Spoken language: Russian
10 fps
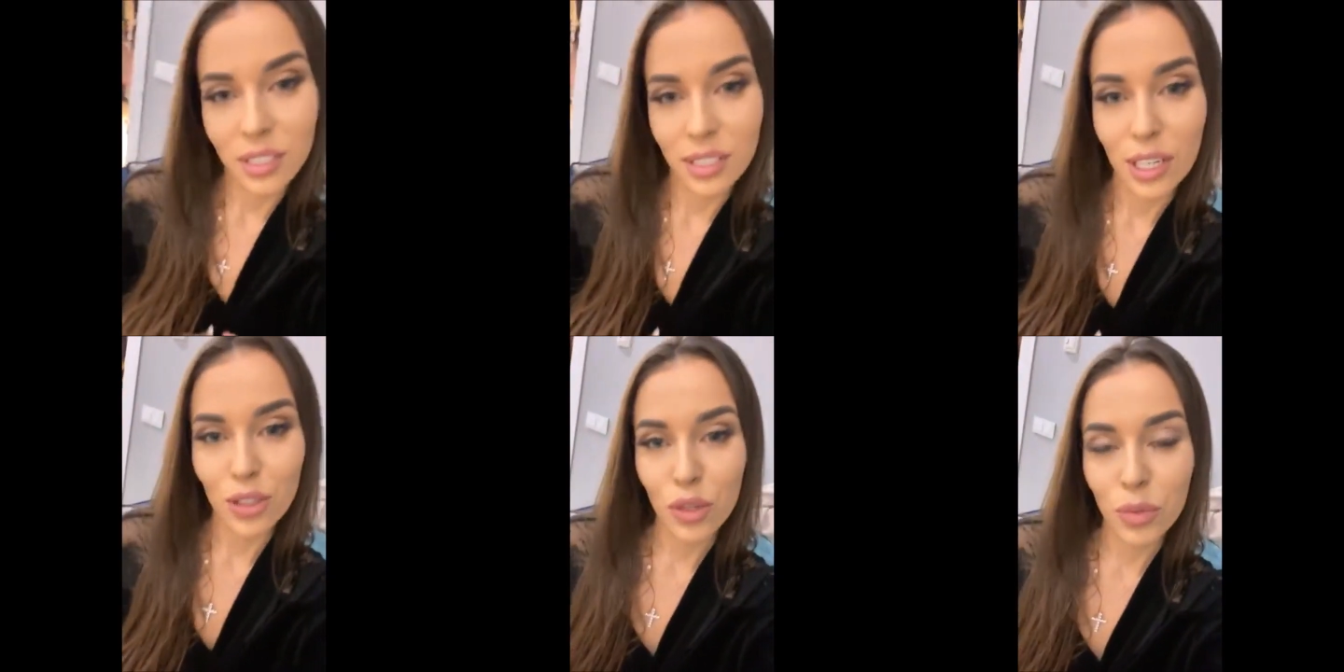со
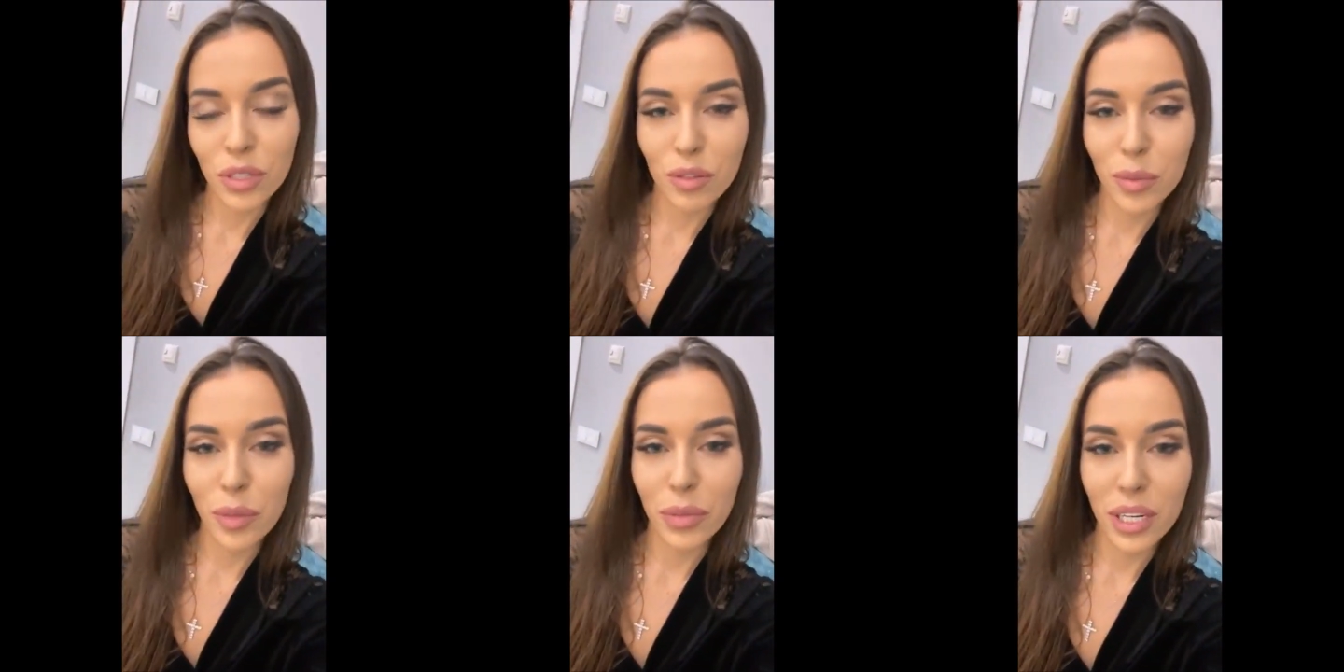Степиного
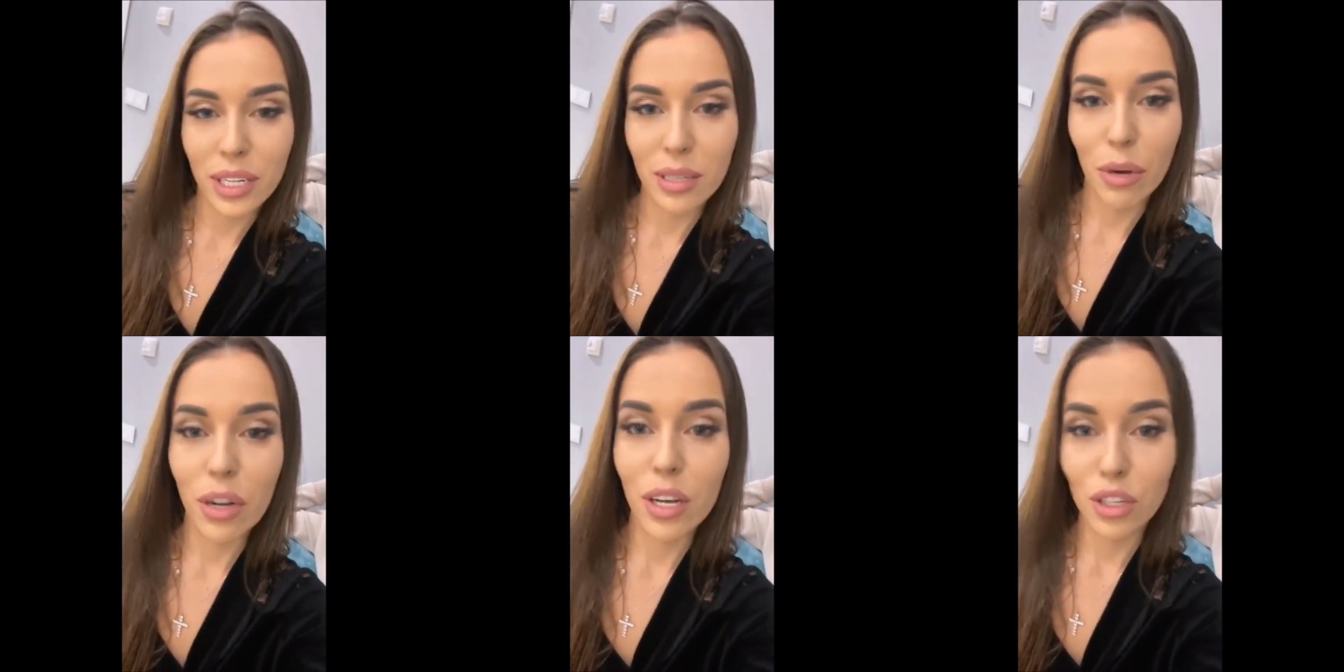мероприятия.
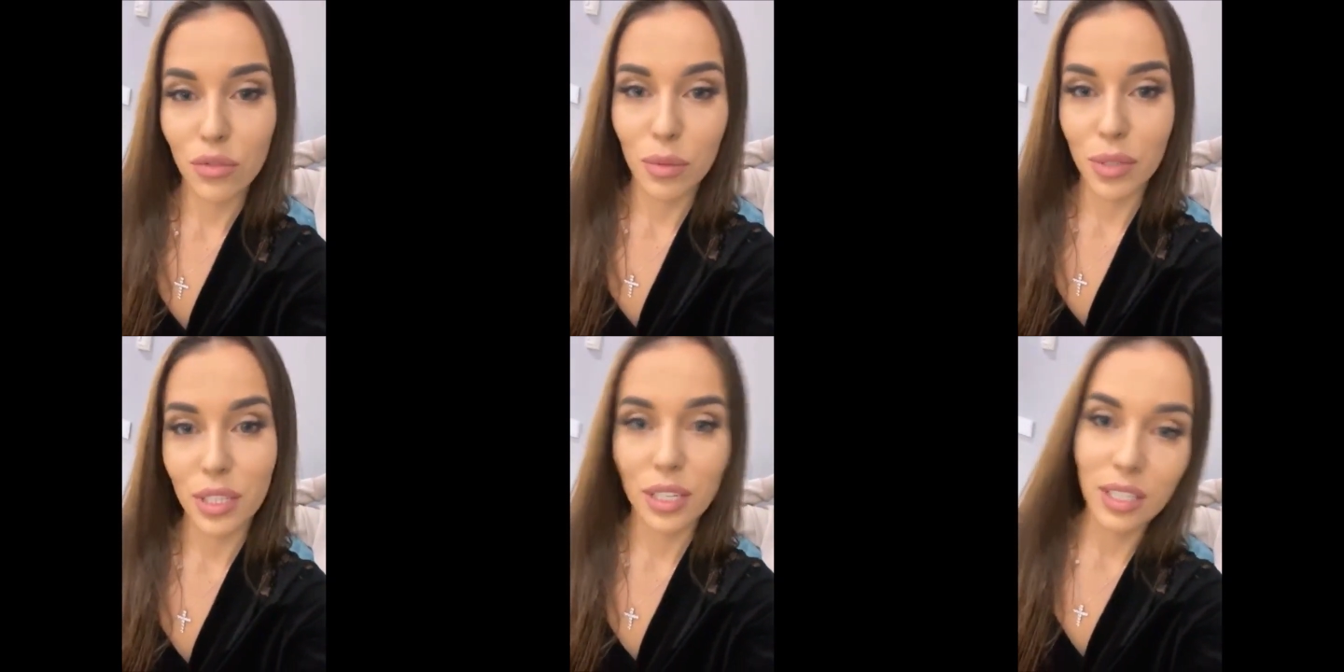Показывают вам,
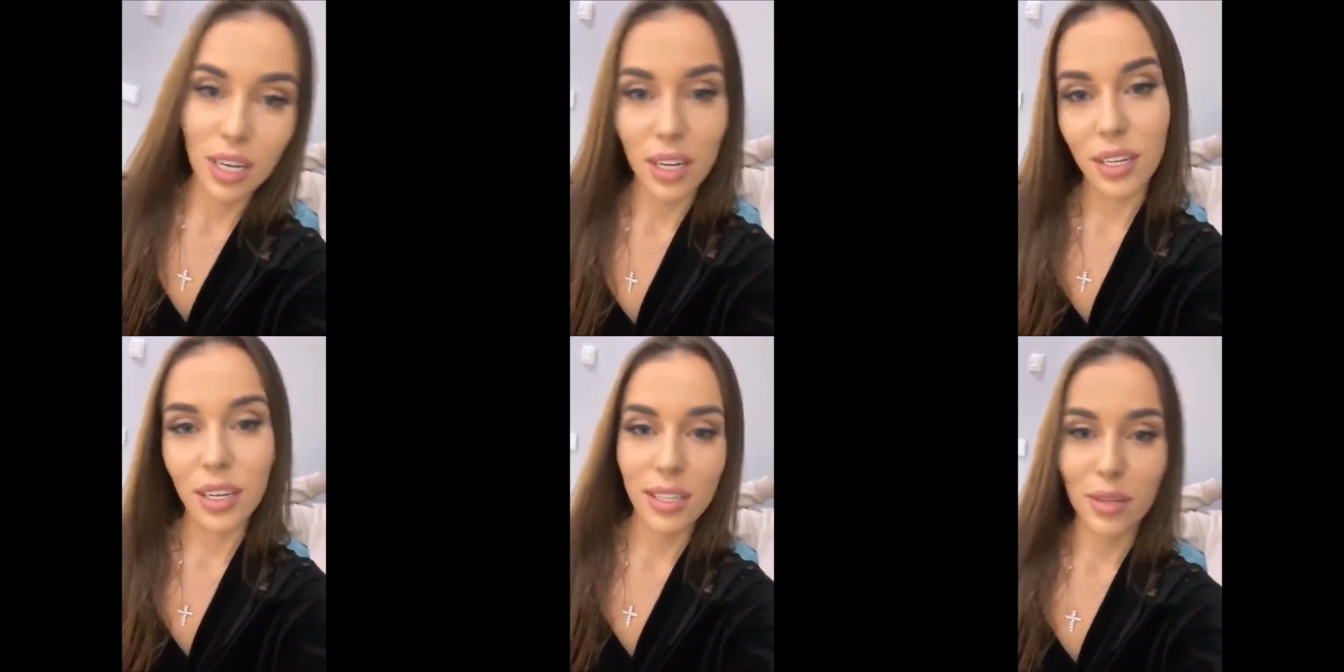кстати, как,
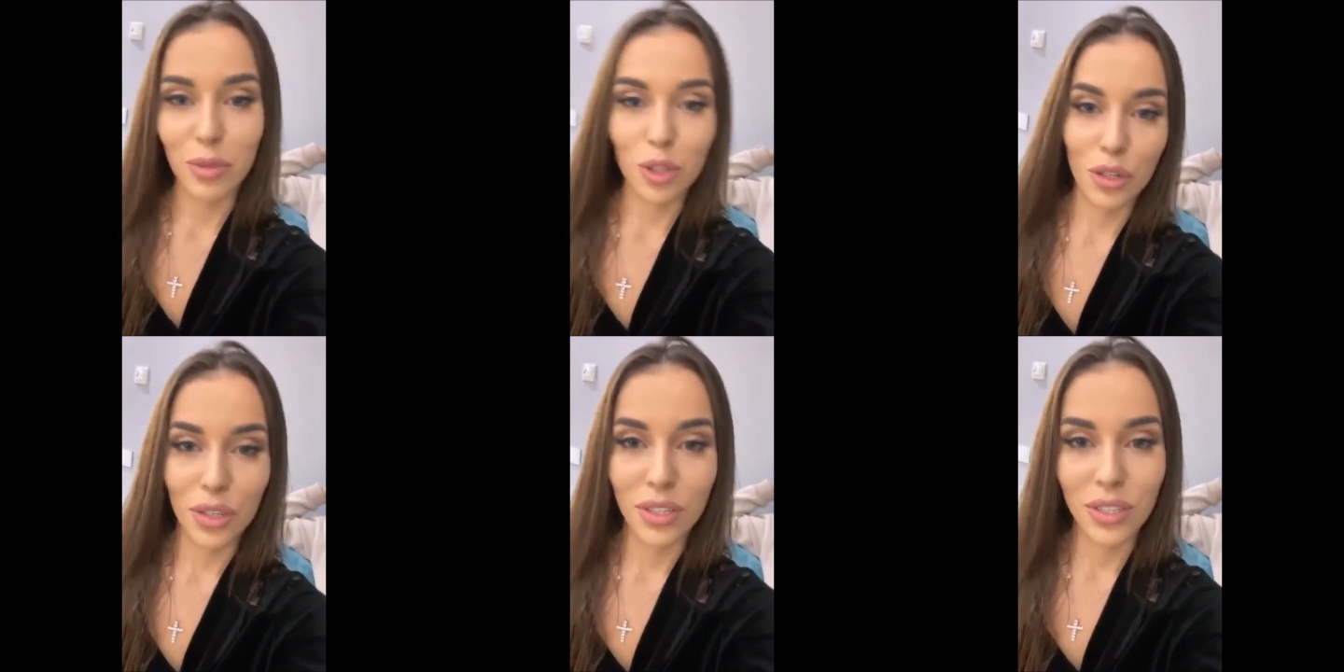как там что.